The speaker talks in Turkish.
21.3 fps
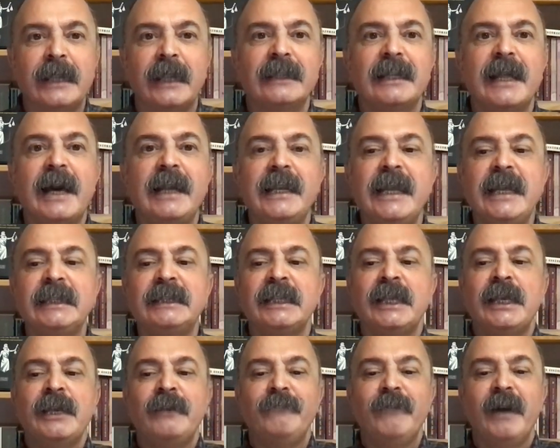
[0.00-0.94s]
dalalet
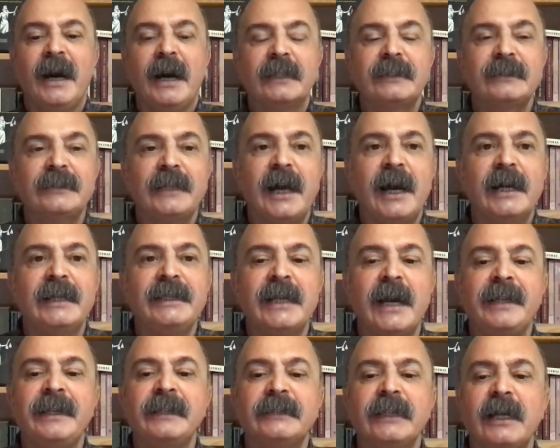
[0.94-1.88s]
ve hatta
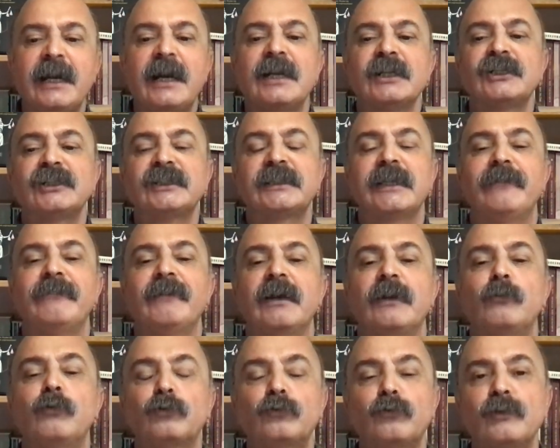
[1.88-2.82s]
hıyanete karşı
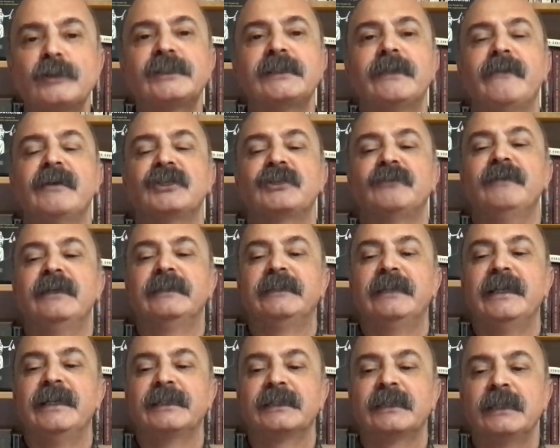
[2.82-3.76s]
sava kurtuluş savaşı
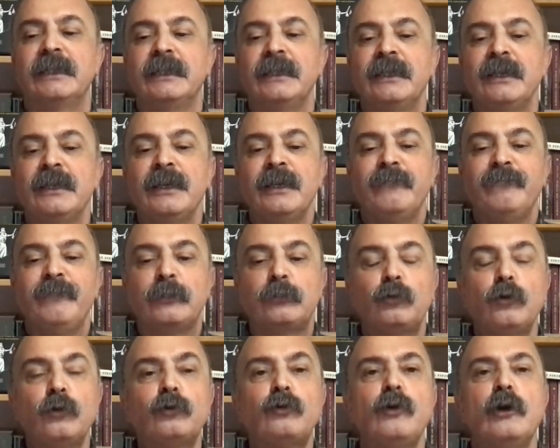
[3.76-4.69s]
verdiler.''
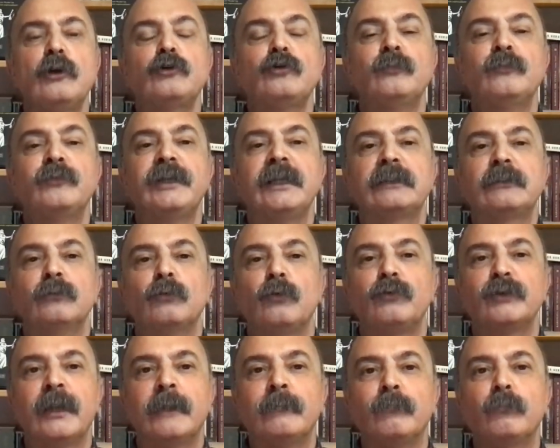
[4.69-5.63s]
ve Türkiye Cumhuriyeti'ni
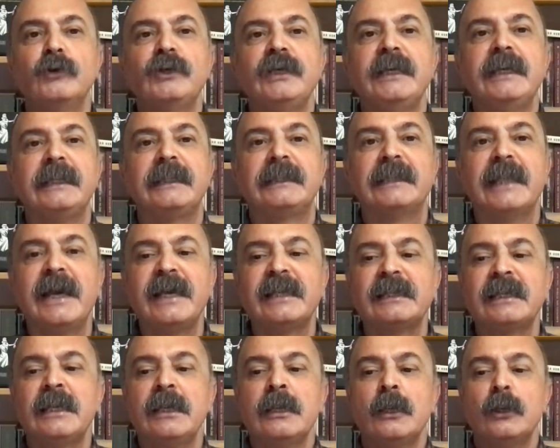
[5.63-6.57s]
kuran bu
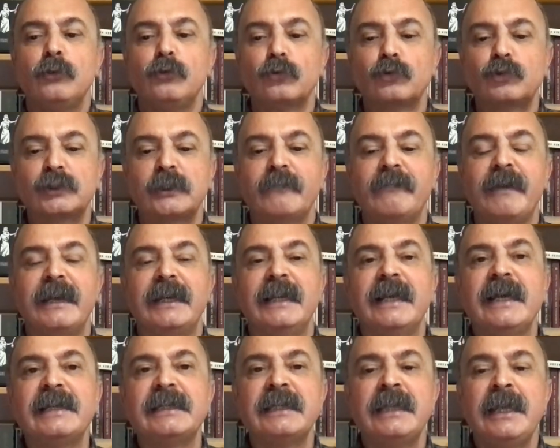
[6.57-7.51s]
yiğitler,
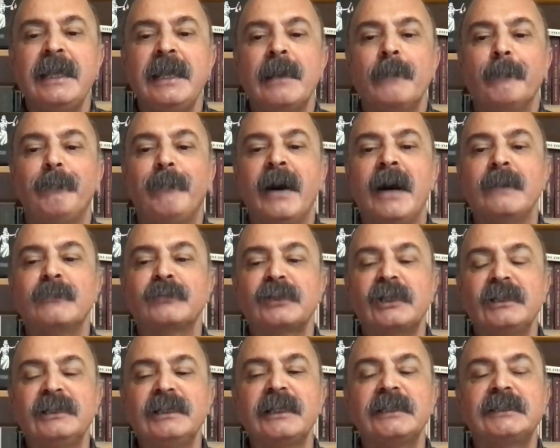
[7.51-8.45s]
yurtseverler
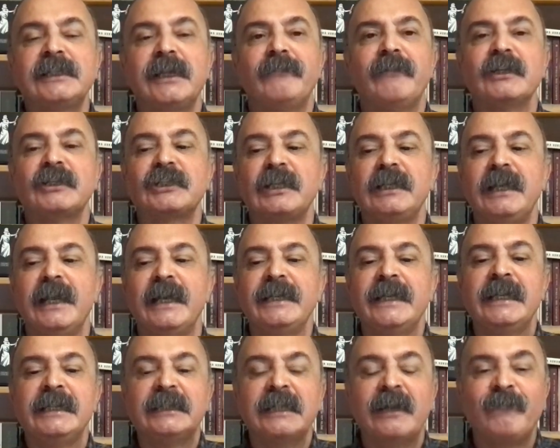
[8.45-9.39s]
bağımsızlık savaşıyla
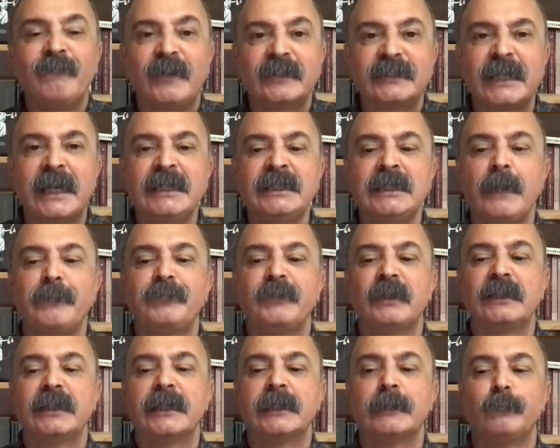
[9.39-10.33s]
yeniden vatan
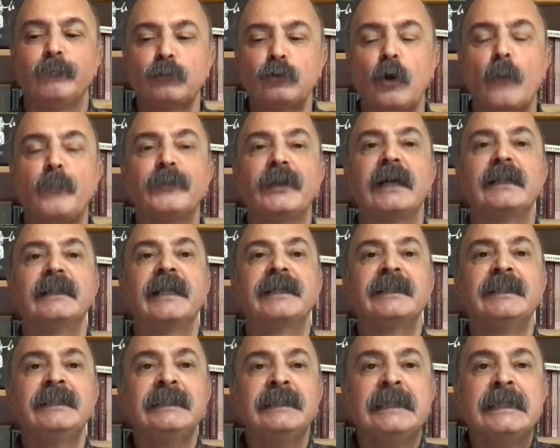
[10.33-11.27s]
yaptıkları bu
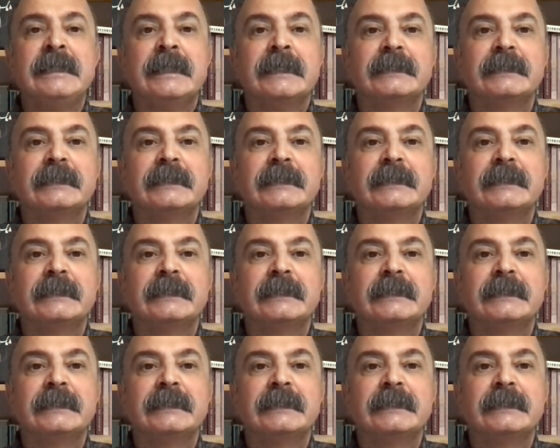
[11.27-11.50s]
toprakların